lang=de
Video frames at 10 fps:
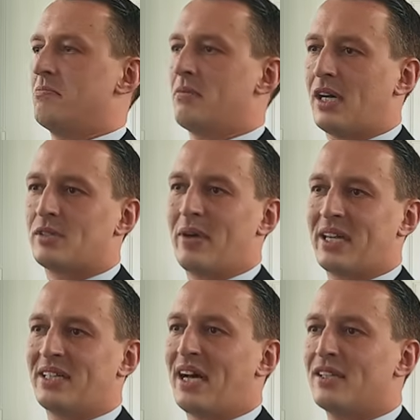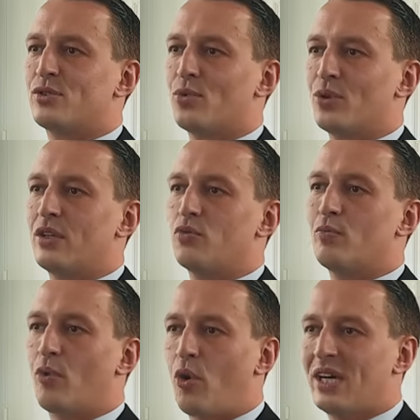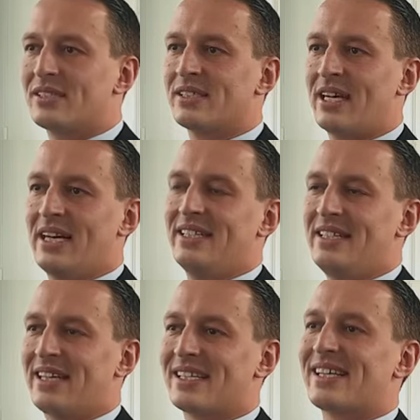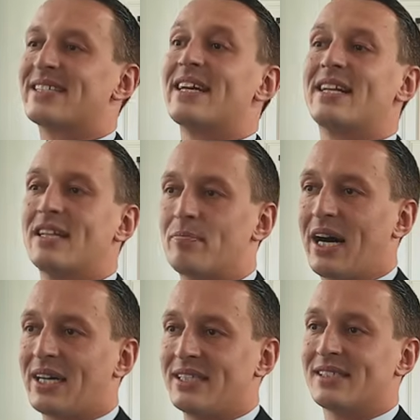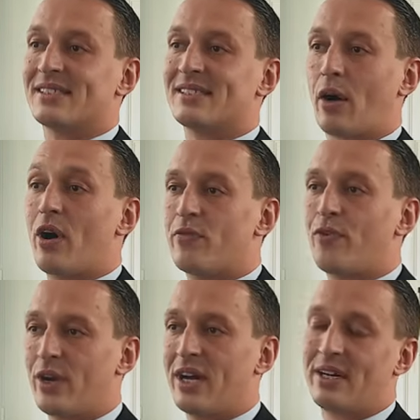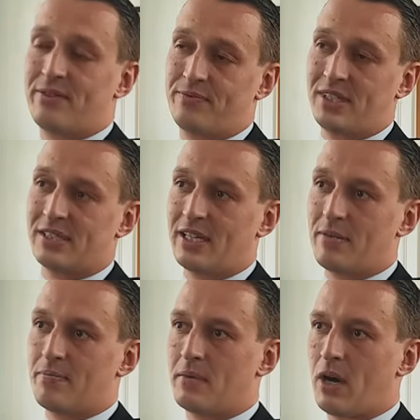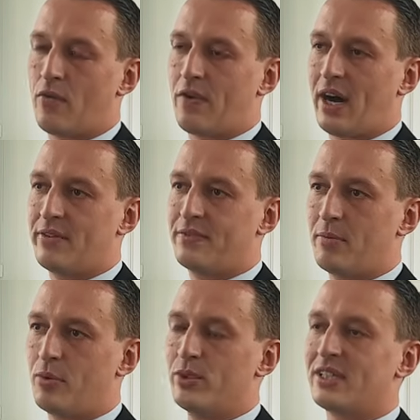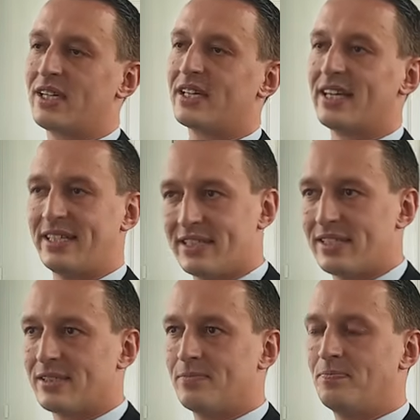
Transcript: Aspekte eines dunklen Humors, die das erträglich machen, dieses Dauerfeuer, wie es eben auf AfD-Politiker gerichtet ist.